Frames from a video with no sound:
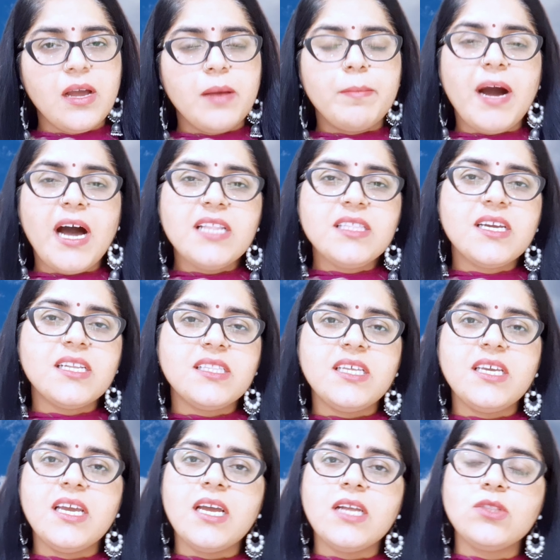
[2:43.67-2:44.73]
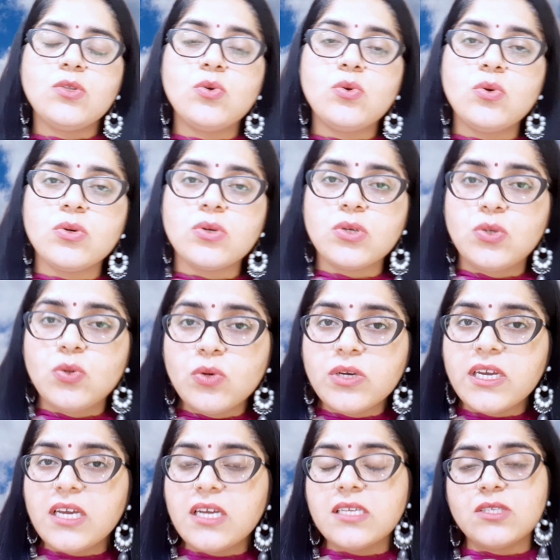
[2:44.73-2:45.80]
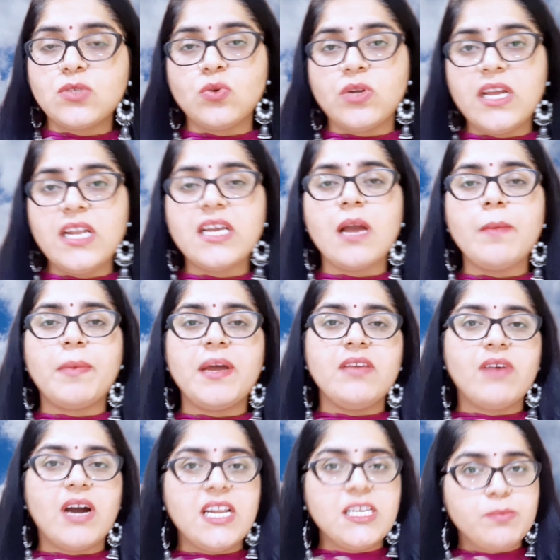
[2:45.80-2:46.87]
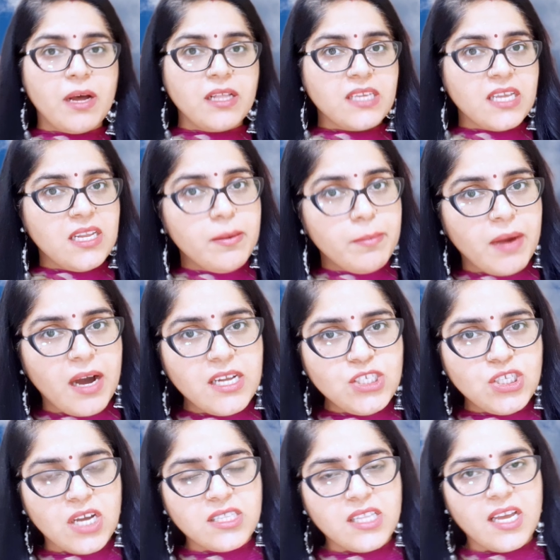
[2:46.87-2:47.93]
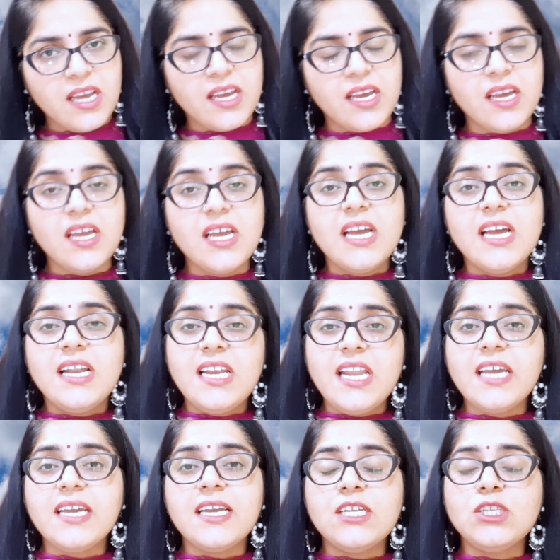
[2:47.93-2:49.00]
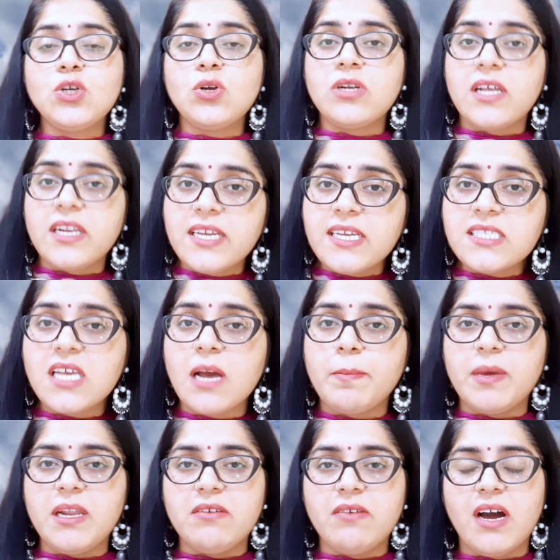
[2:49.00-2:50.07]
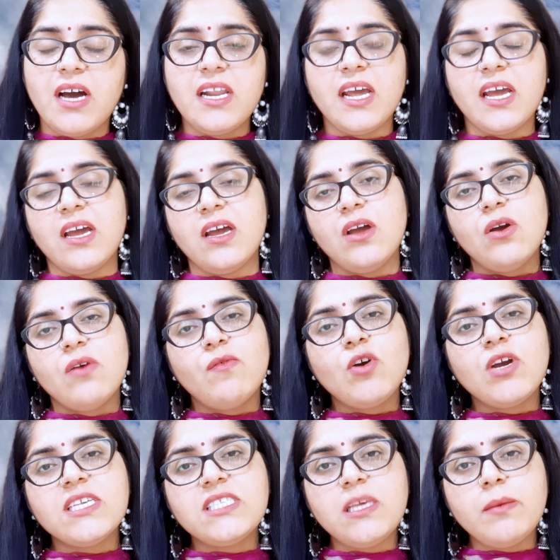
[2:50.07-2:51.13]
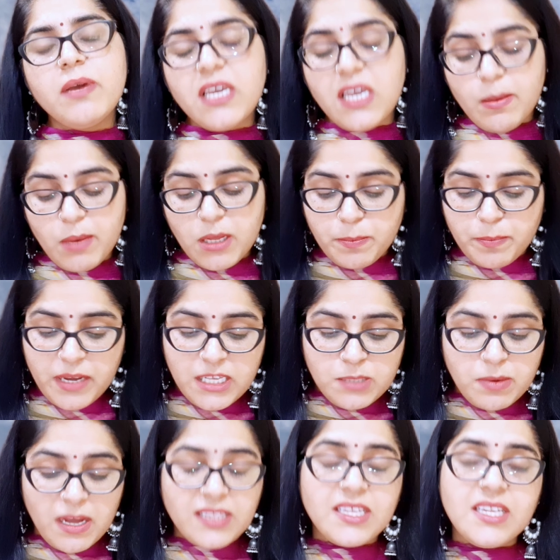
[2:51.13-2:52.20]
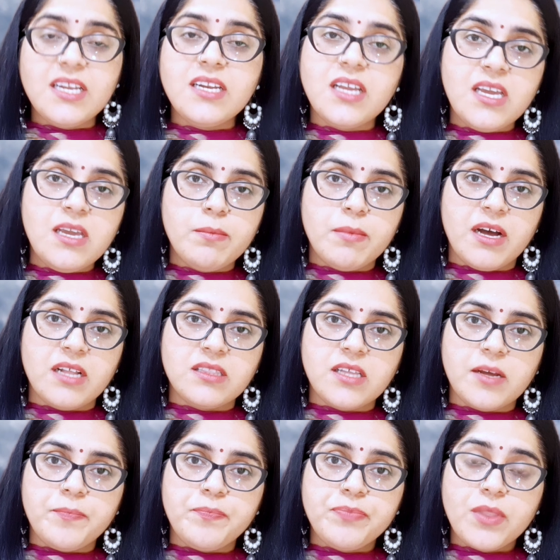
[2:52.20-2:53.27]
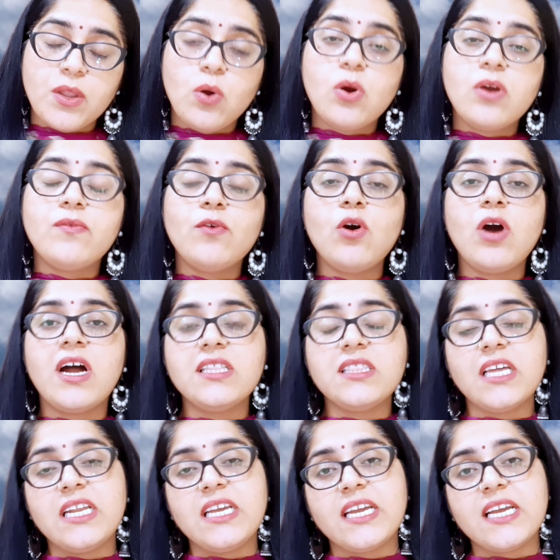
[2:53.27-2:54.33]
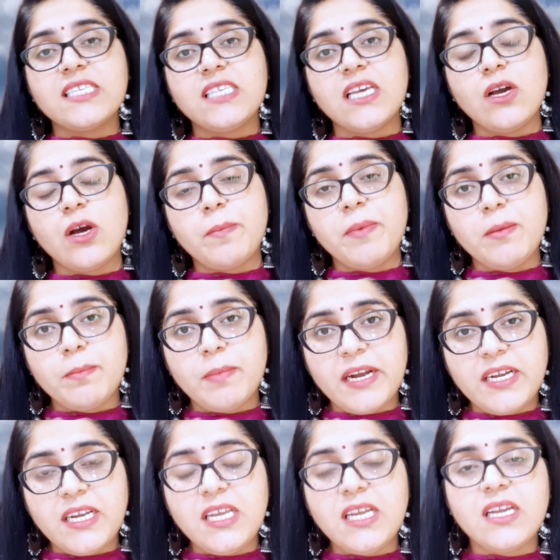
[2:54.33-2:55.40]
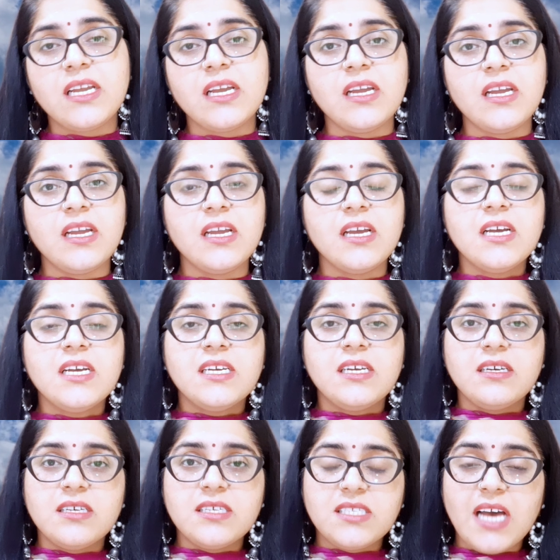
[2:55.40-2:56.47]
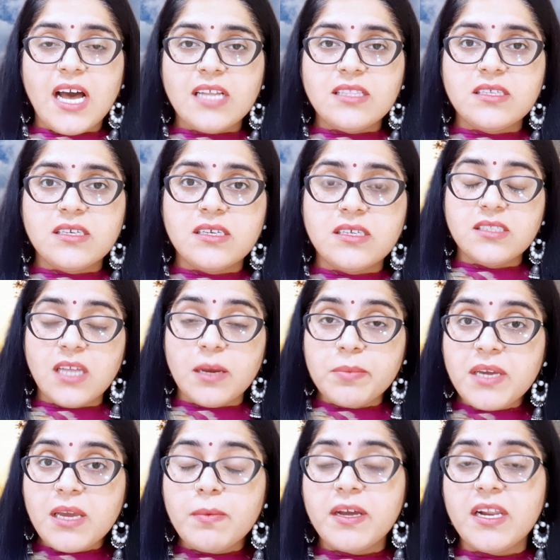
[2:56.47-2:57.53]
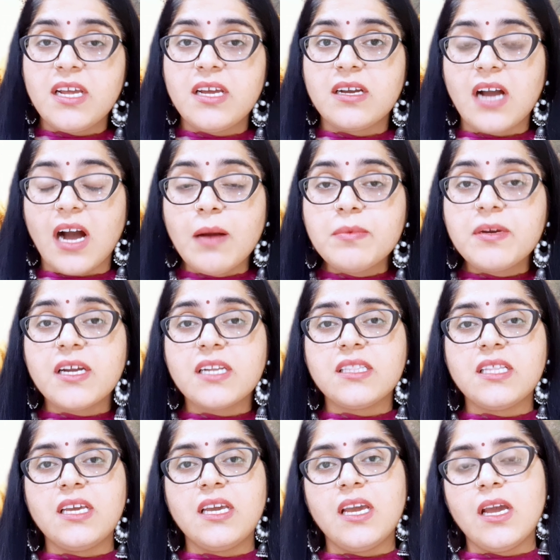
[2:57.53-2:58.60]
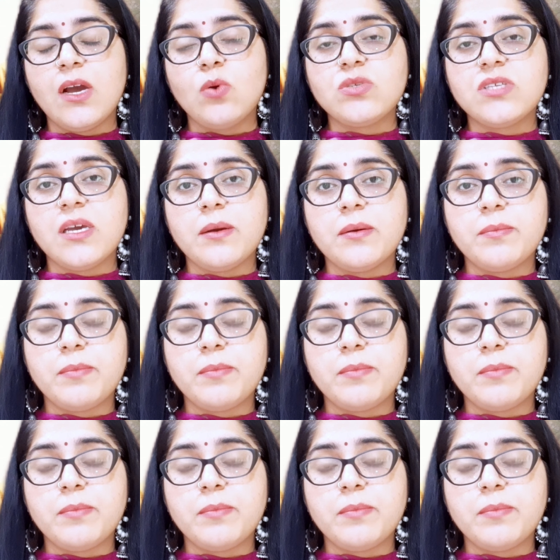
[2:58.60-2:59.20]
बात करते हैं तो क्योंकि सुनील का परिवार इस बात के लिए मान जाता है लेकिन जो नरगिस का परिवार है वो किसी भी कीमत पर इस बात के लिए नहीं मानता और वो हर तरीके से अपनी बेटी के साथ धमकी भरे काम करते हैं उसे